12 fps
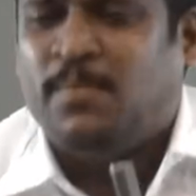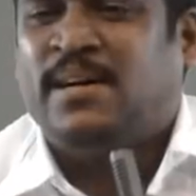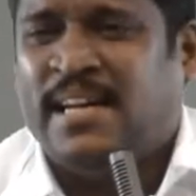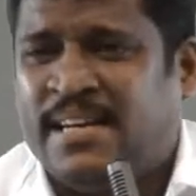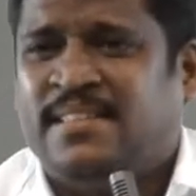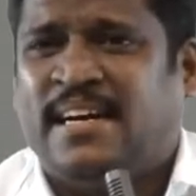மணி
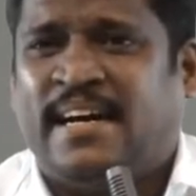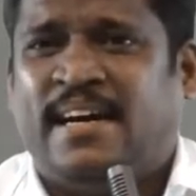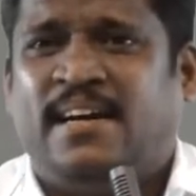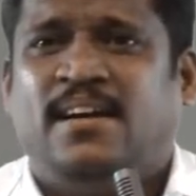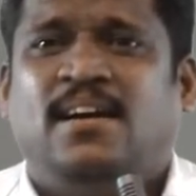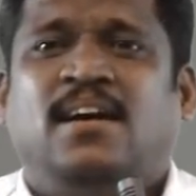நேரம் தாங்க
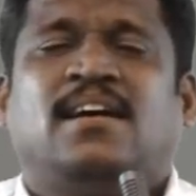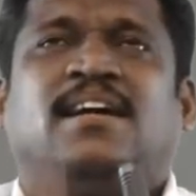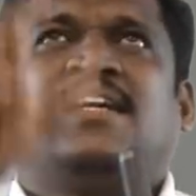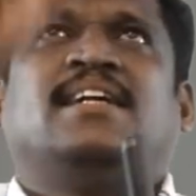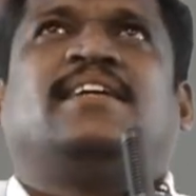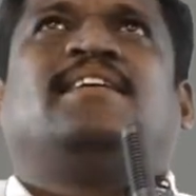
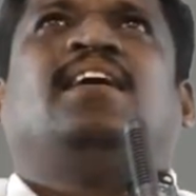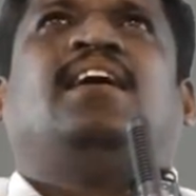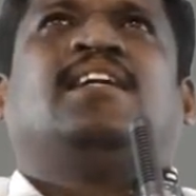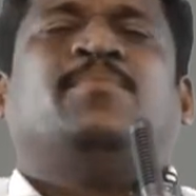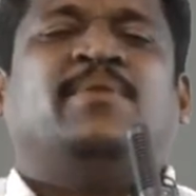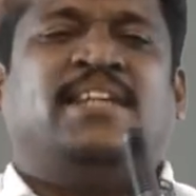கரெக்டாக அரை
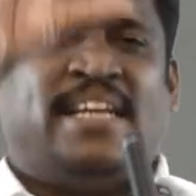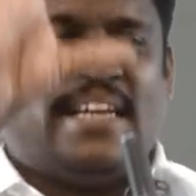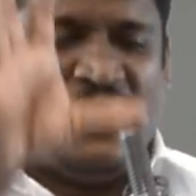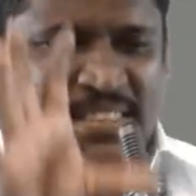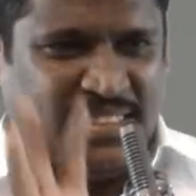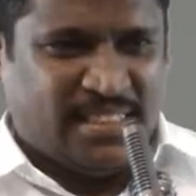மணி நேரம்
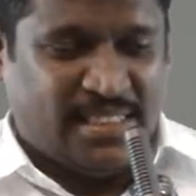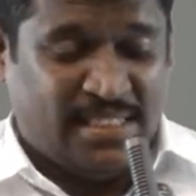கழித்து